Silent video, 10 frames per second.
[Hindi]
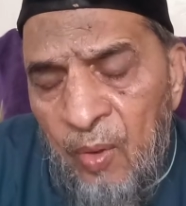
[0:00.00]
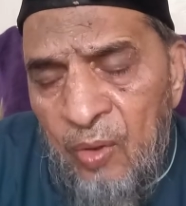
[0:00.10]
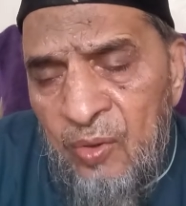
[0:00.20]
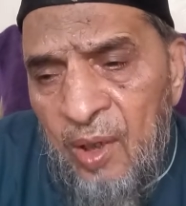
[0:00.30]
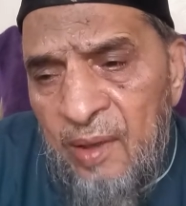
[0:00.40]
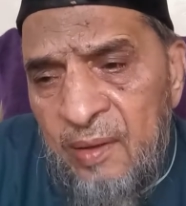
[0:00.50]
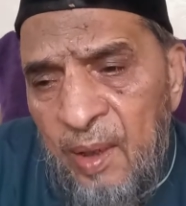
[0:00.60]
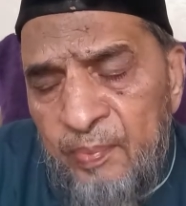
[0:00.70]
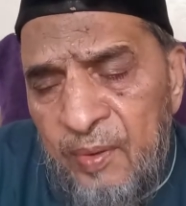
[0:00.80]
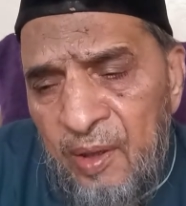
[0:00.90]
मोर जो है
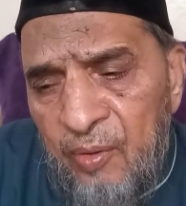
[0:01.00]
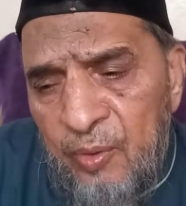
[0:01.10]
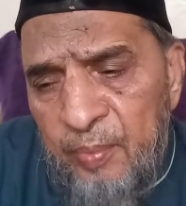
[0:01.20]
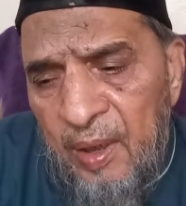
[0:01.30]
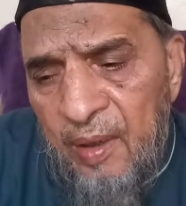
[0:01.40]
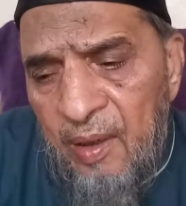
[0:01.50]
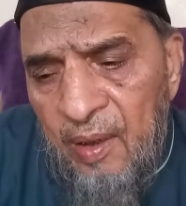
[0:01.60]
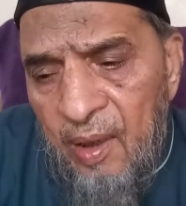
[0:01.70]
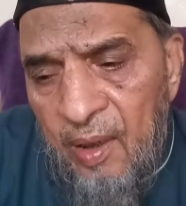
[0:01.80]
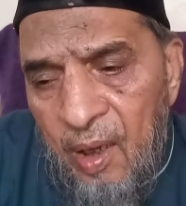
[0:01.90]
जब्त की उस पर
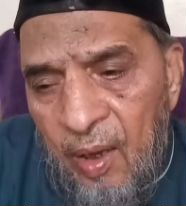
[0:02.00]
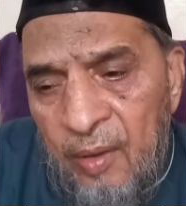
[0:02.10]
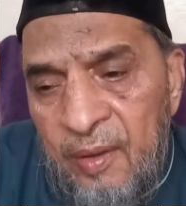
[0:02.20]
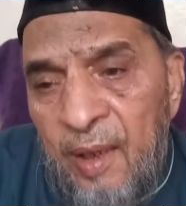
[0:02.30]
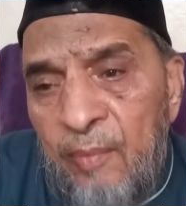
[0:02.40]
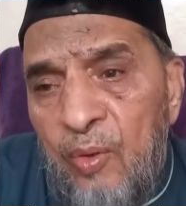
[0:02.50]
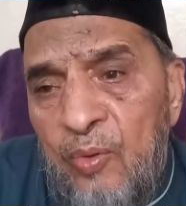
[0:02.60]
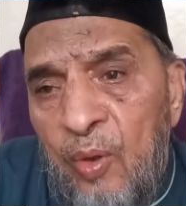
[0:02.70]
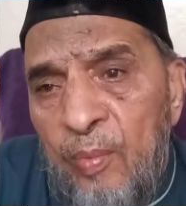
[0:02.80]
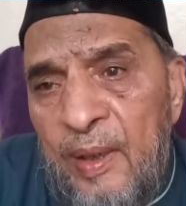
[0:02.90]
और ये वो
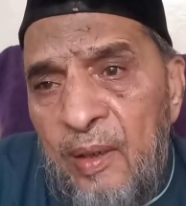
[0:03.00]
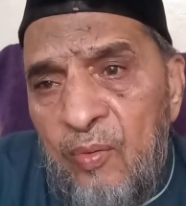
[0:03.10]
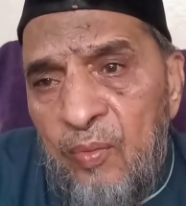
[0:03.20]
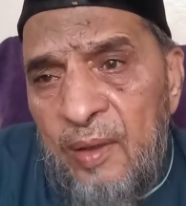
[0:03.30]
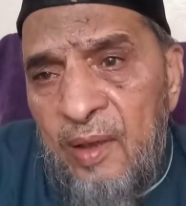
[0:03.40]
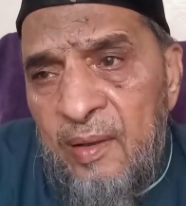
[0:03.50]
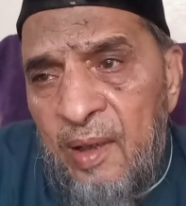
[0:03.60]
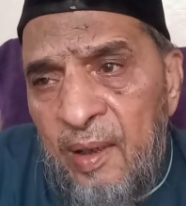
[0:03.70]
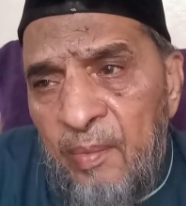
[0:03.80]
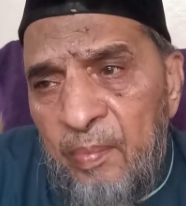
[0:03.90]
दो बड़ी कुतें
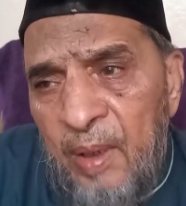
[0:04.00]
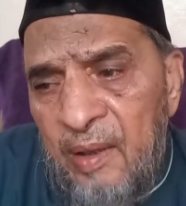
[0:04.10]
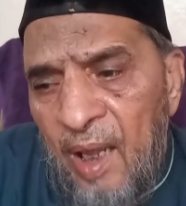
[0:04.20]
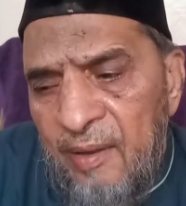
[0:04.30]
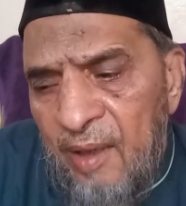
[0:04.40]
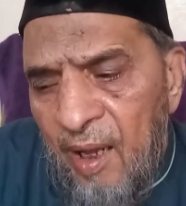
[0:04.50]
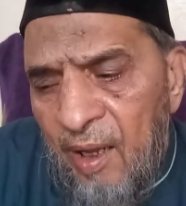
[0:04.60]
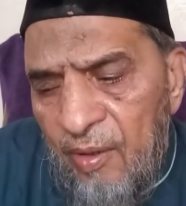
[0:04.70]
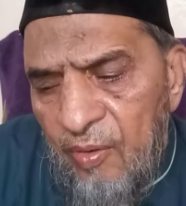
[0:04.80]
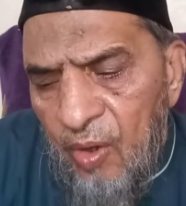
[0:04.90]
थीं बरतानिया
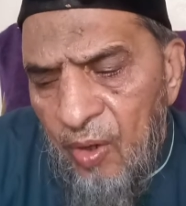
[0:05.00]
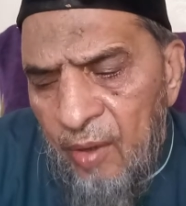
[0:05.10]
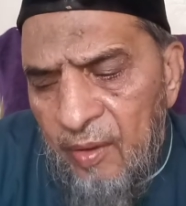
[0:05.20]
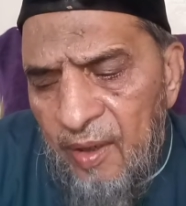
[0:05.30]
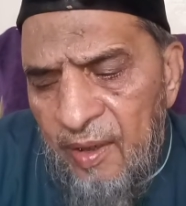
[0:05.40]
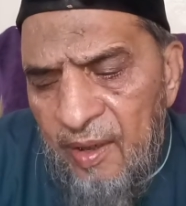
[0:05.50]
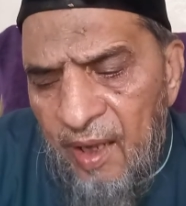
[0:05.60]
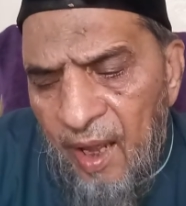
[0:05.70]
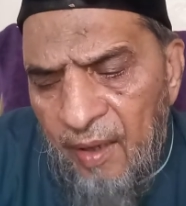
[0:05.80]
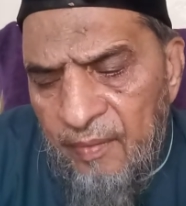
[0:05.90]
और
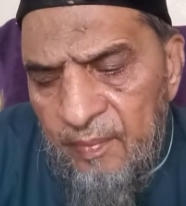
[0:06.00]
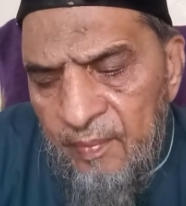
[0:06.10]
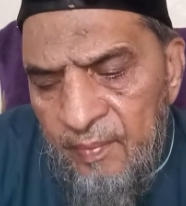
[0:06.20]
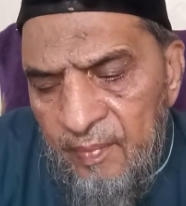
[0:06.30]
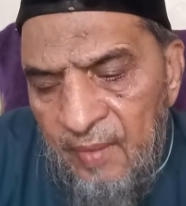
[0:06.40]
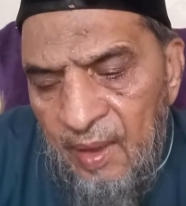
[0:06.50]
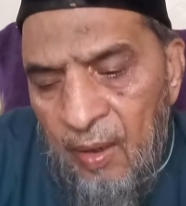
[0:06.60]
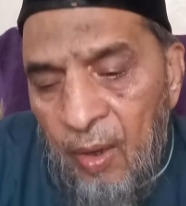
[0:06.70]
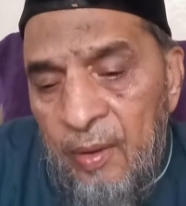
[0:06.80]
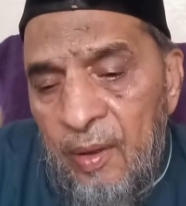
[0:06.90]
इंडिया
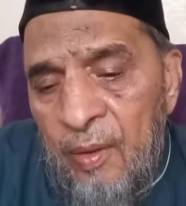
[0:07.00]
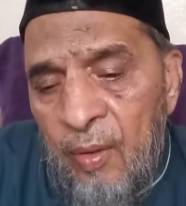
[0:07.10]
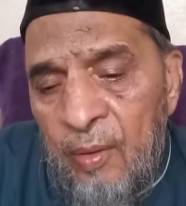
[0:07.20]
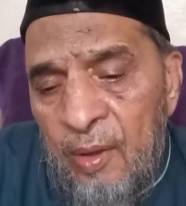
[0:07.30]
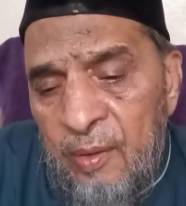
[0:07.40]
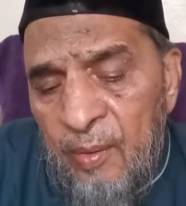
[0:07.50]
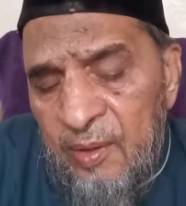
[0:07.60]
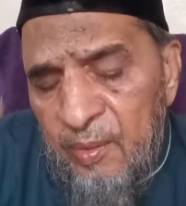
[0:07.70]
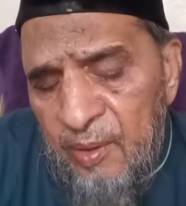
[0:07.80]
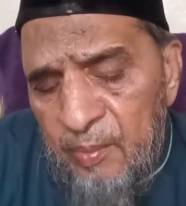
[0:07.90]
और इन्होंने
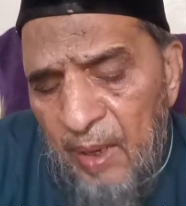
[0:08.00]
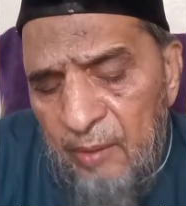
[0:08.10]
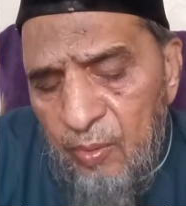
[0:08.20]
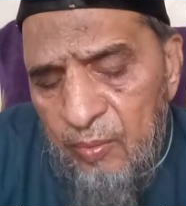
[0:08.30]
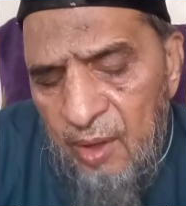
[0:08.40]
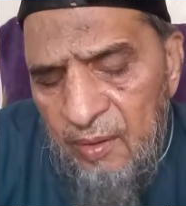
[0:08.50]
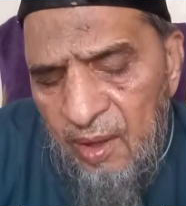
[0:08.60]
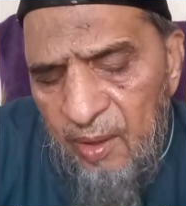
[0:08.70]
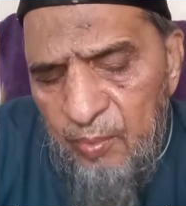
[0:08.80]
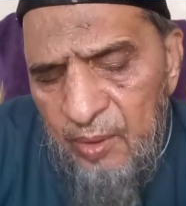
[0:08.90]
जब इस बात को
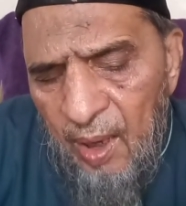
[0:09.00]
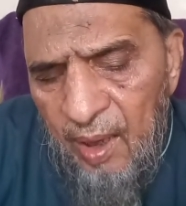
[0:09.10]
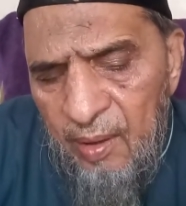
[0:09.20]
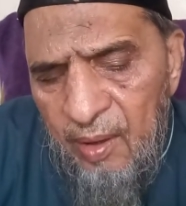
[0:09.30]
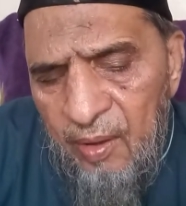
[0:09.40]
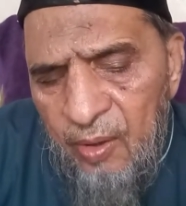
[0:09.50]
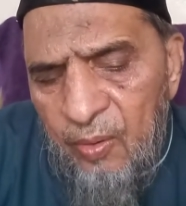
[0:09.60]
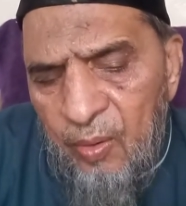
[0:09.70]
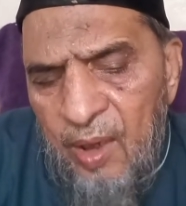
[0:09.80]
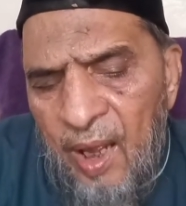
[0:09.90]
तस्लीम किया
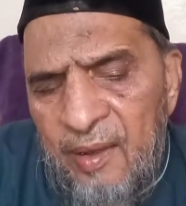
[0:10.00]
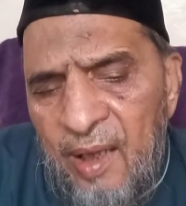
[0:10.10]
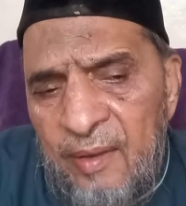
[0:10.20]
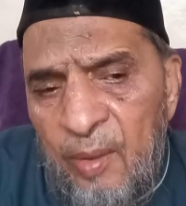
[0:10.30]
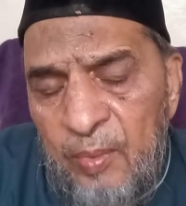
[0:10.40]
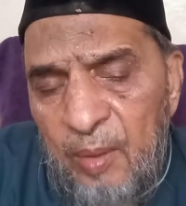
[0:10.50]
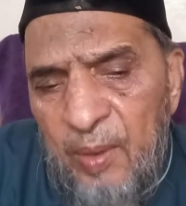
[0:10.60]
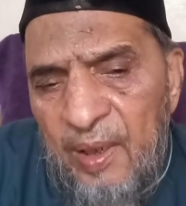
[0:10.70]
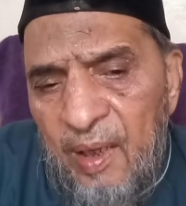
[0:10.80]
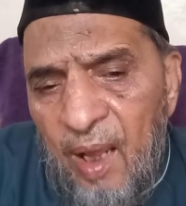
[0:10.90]
तो कायद अजम की
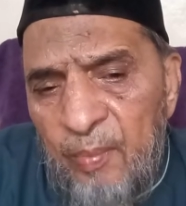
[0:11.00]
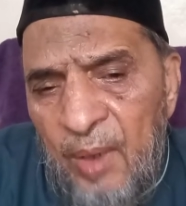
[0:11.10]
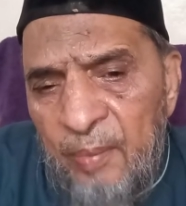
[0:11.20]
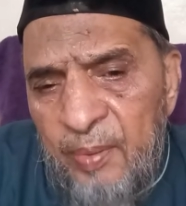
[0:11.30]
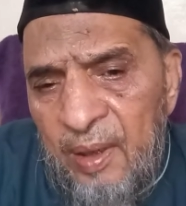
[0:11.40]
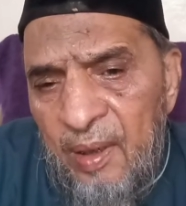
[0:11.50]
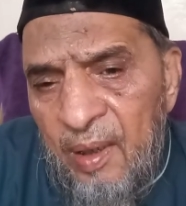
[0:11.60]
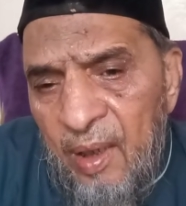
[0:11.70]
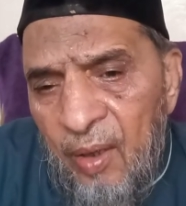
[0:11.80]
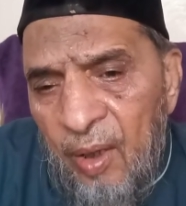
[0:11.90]
बड़ी कामयाबी
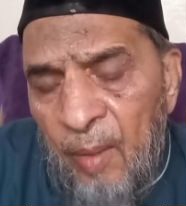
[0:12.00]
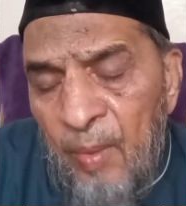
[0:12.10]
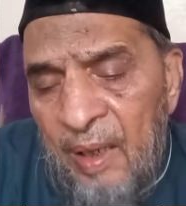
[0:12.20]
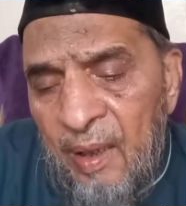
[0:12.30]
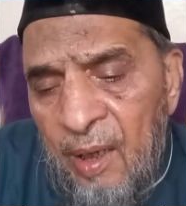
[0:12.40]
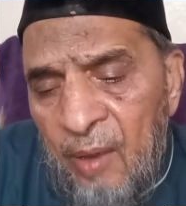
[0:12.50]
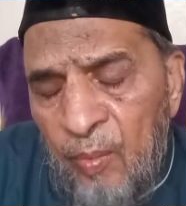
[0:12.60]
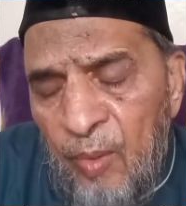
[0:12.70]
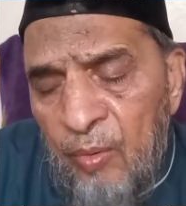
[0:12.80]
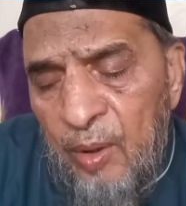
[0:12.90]
और हमारे
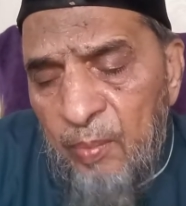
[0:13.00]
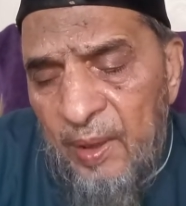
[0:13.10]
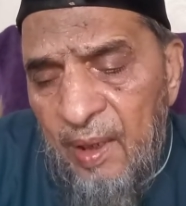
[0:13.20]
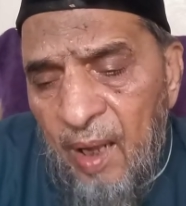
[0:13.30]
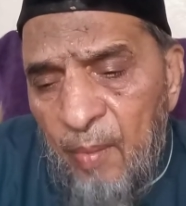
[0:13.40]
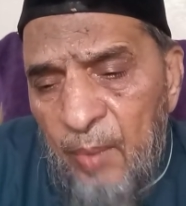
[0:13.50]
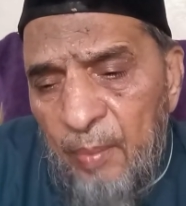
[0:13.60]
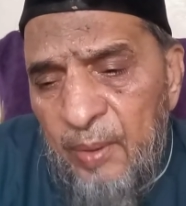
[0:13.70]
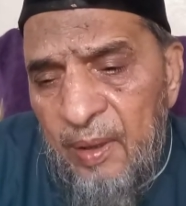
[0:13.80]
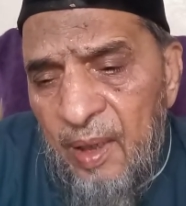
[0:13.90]
रहनुमाओं की बड़ी
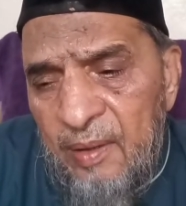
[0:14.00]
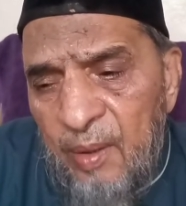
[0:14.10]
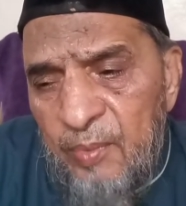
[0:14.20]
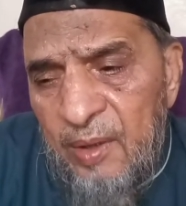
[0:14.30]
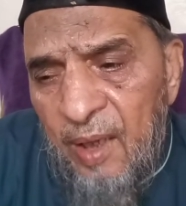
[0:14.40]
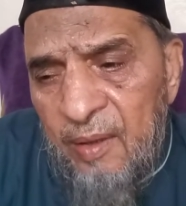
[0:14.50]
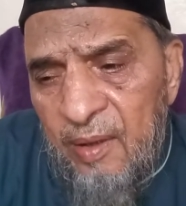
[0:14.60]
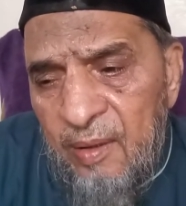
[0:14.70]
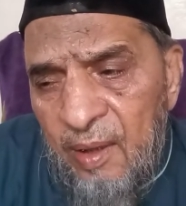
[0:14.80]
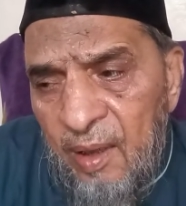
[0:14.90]
कामयाबी यही समझी
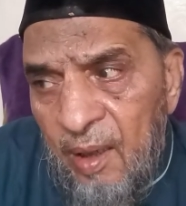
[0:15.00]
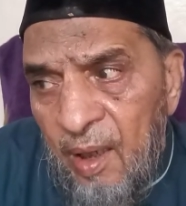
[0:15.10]
जाती थी